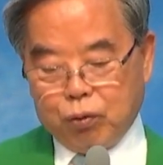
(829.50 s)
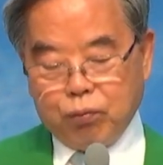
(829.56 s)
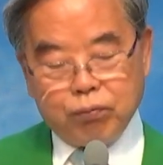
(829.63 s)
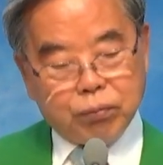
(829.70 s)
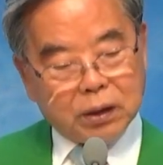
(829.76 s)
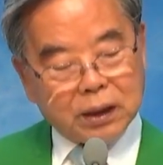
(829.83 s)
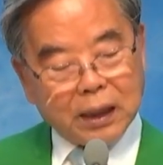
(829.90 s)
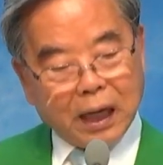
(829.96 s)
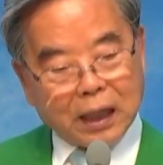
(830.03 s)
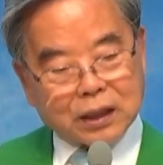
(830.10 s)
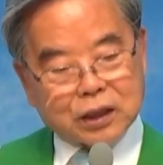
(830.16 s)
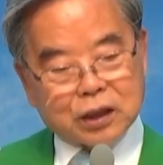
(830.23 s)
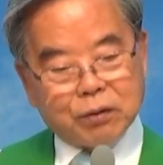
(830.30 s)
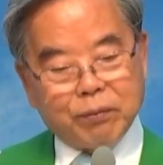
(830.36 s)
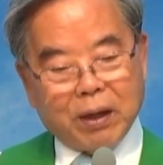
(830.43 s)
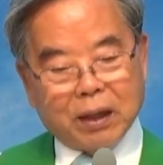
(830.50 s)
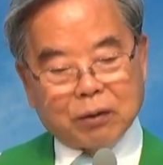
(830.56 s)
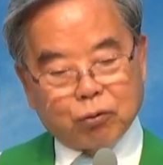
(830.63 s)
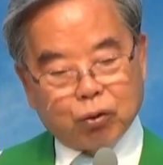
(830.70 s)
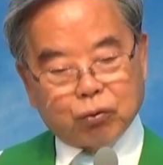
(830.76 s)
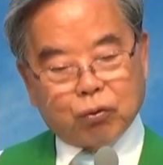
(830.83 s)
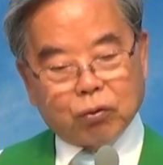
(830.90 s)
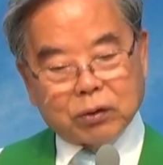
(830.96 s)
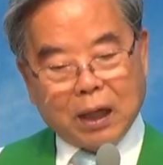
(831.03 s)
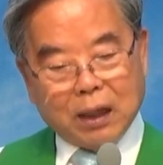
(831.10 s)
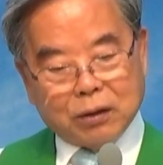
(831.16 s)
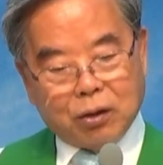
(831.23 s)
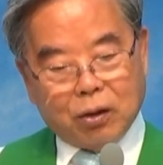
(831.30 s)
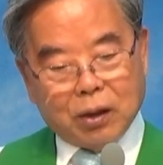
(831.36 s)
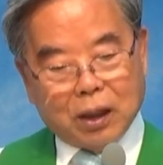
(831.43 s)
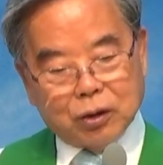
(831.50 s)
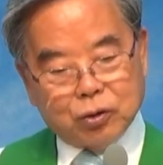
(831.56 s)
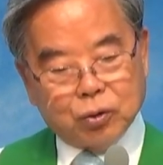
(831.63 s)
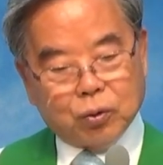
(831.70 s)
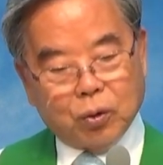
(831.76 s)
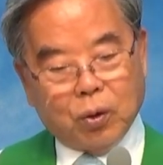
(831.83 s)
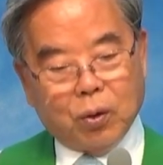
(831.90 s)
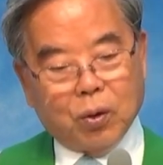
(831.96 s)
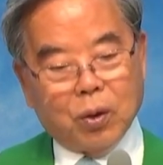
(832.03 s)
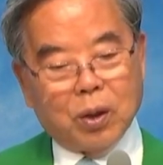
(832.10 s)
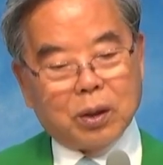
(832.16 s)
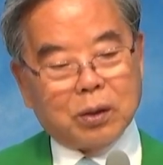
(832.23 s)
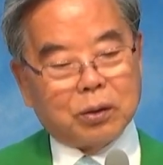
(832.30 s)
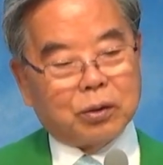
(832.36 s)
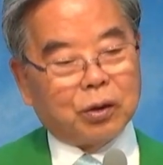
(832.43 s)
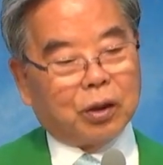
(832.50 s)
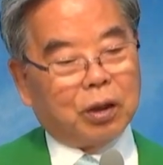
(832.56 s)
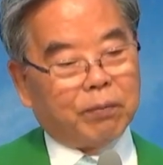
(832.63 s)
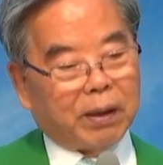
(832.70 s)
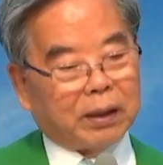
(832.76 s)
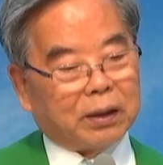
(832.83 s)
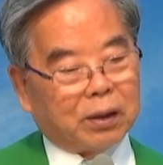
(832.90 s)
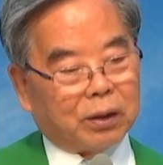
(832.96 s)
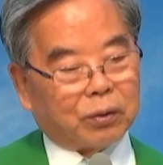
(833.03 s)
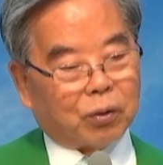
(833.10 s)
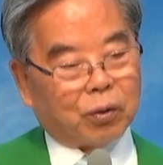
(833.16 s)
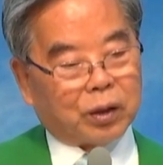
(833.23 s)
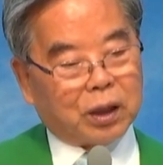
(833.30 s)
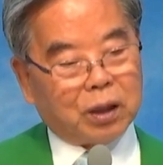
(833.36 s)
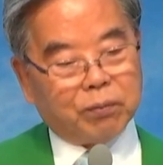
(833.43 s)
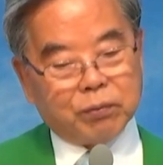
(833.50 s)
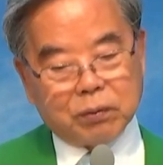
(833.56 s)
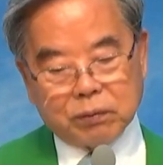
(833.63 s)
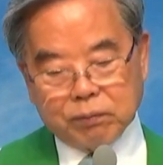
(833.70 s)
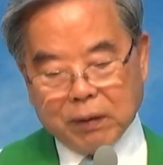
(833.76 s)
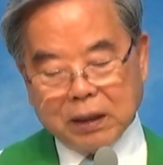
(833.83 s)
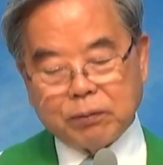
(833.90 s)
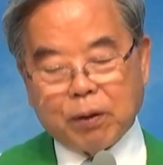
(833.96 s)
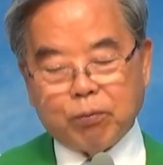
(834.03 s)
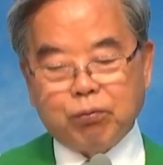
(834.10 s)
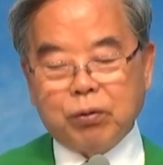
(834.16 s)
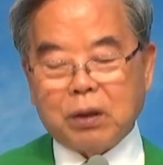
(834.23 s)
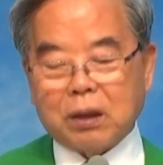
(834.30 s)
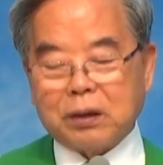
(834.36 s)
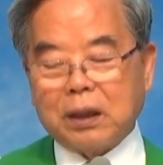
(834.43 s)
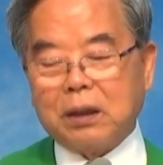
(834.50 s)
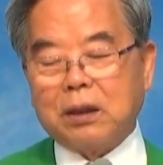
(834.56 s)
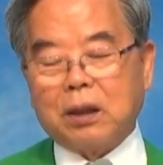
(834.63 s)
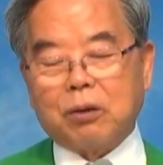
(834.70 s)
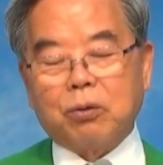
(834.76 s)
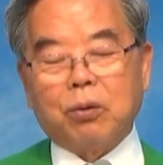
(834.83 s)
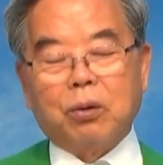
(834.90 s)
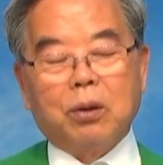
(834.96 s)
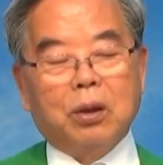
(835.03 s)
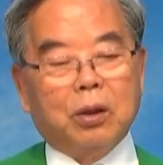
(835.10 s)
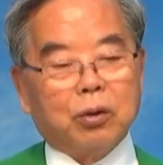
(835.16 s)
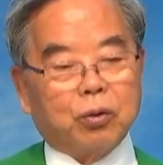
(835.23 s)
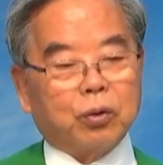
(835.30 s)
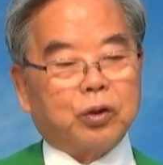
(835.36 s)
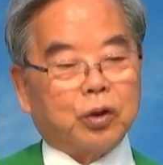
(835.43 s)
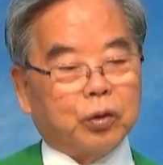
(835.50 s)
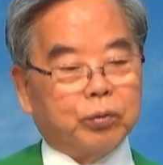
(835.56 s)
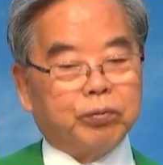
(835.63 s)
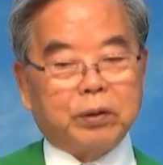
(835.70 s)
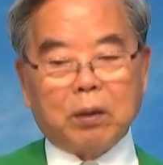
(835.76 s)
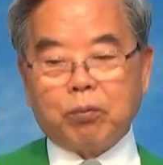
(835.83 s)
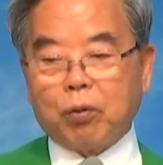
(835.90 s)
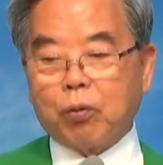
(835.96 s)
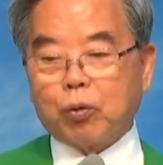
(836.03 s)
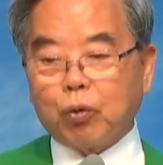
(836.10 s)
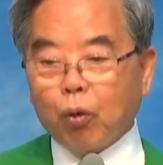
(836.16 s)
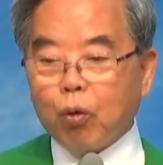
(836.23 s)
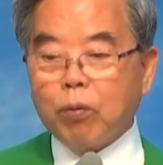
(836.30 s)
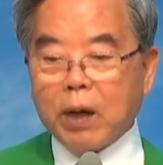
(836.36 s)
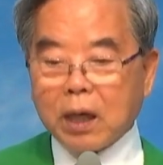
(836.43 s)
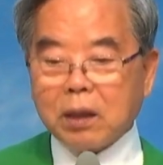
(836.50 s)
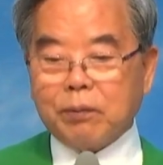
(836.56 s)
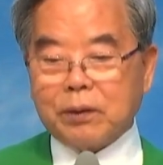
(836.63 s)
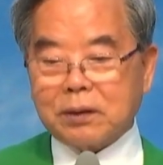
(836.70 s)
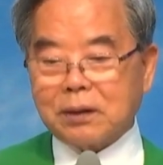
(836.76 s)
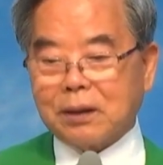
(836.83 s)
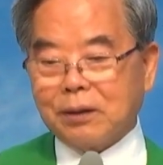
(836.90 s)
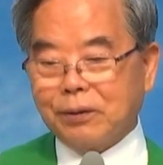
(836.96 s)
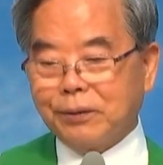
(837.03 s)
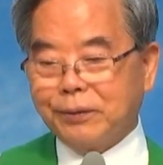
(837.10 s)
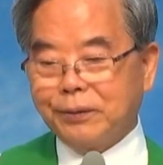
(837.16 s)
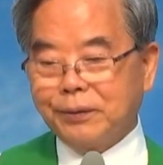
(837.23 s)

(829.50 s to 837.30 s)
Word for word: 분명히 아침에 툭툭 다 털어가지고 떡을 만들었고 기름 마지막 부어가 됐는데도 또 점심때 보면 또 그만큼 있어요.